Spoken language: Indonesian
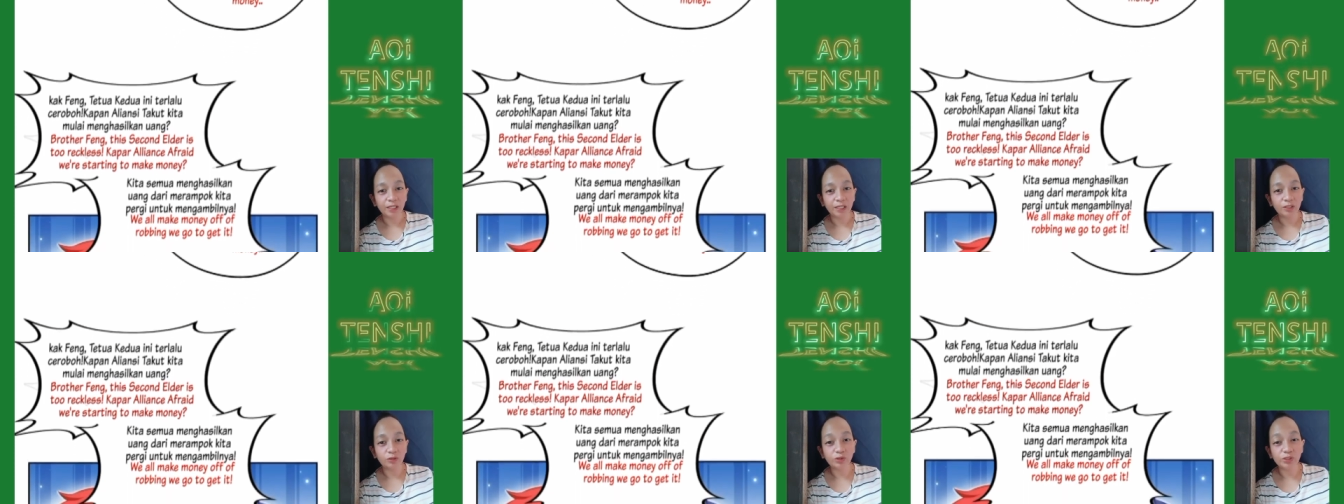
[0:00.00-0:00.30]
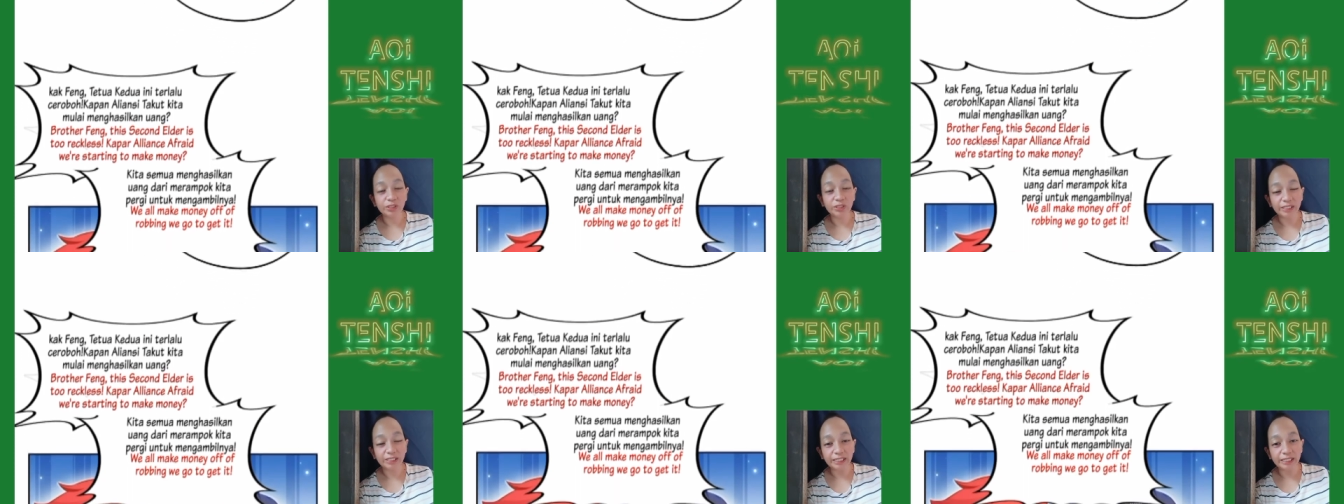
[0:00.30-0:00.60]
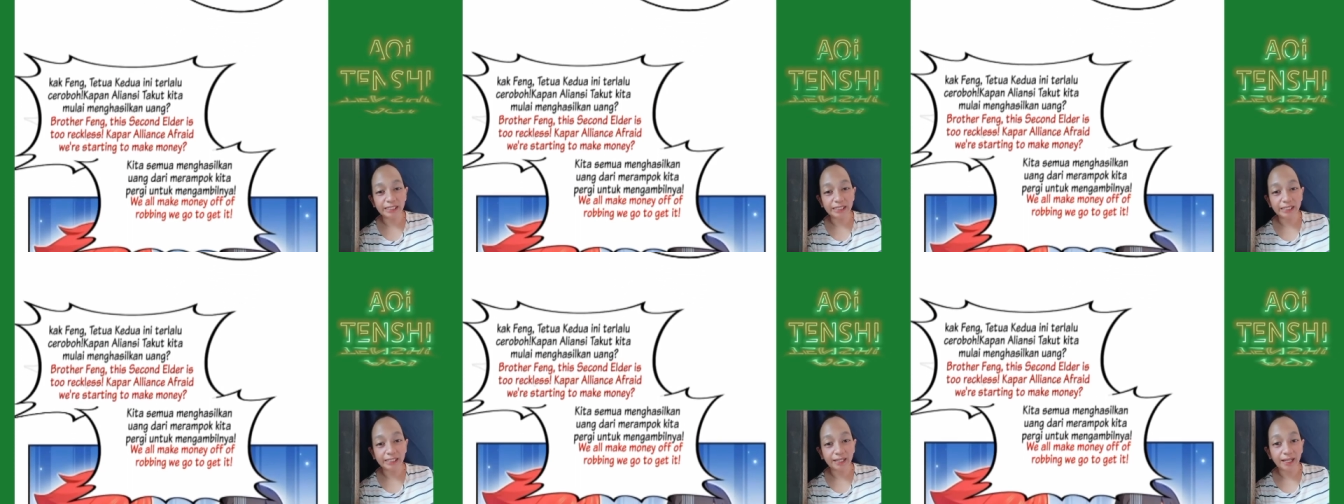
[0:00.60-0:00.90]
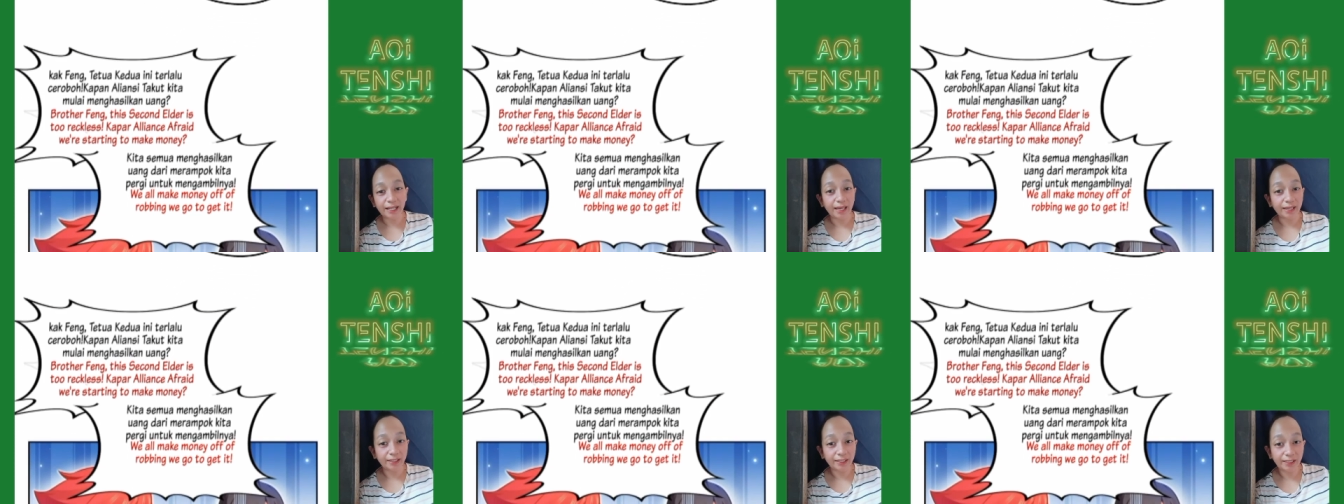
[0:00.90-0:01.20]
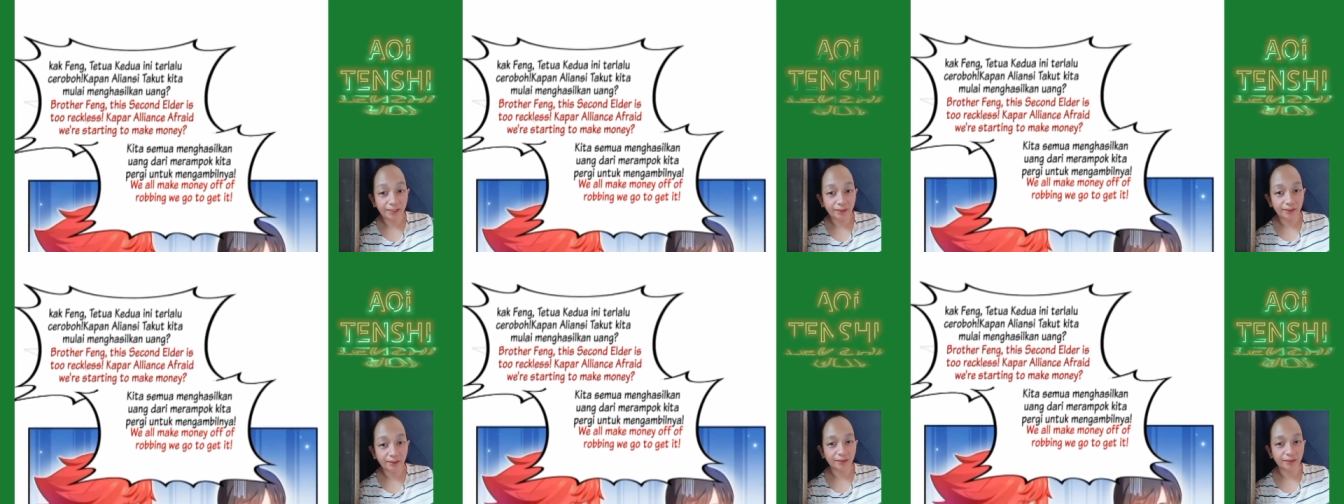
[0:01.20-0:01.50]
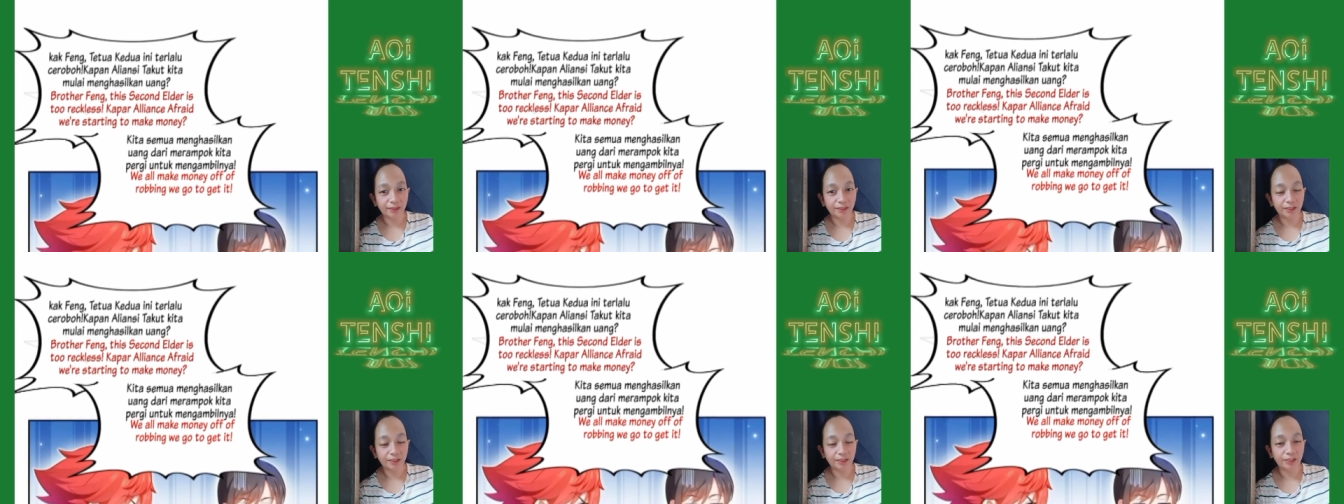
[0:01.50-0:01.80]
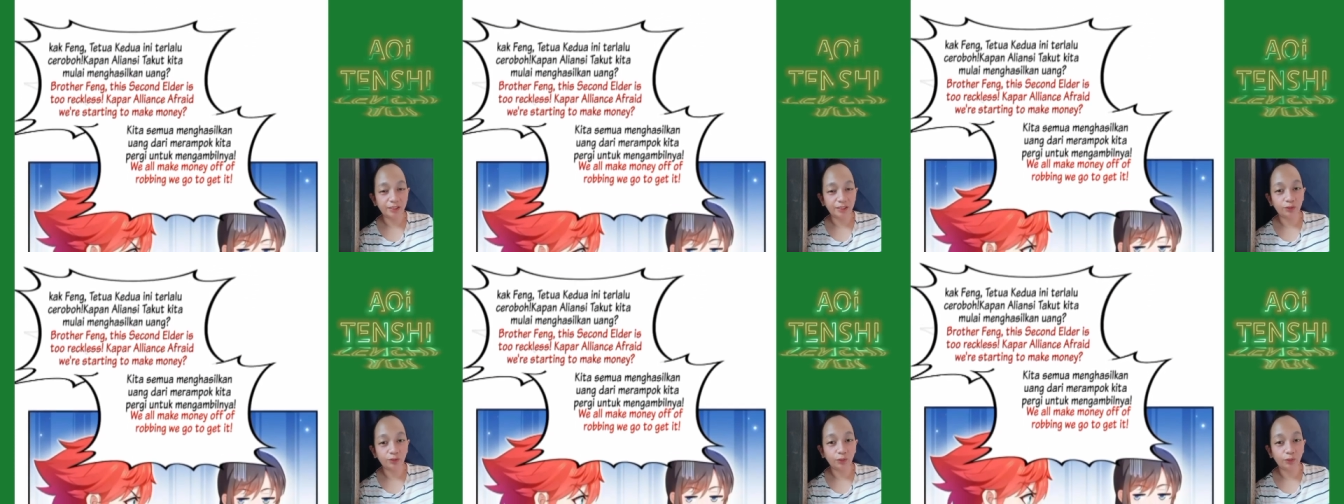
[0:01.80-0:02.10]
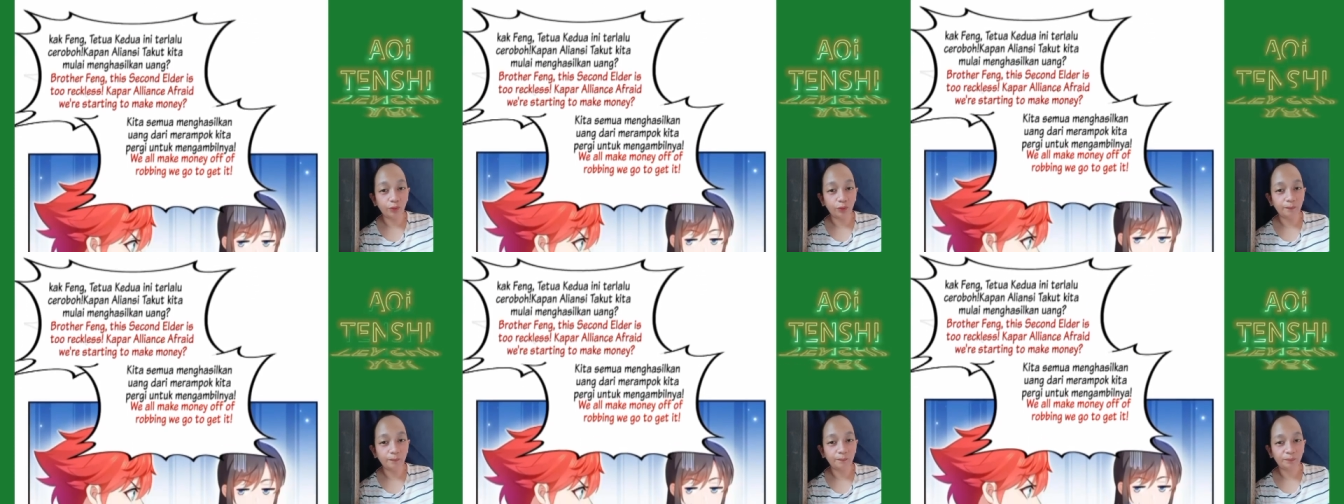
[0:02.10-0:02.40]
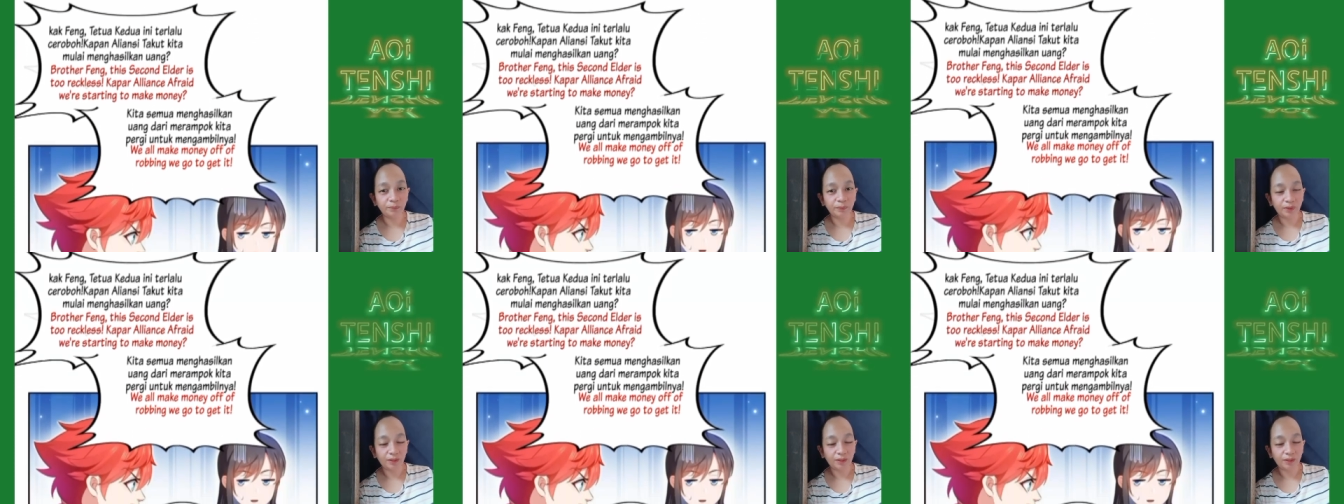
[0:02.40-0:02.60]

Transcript: industri lain katanya gitu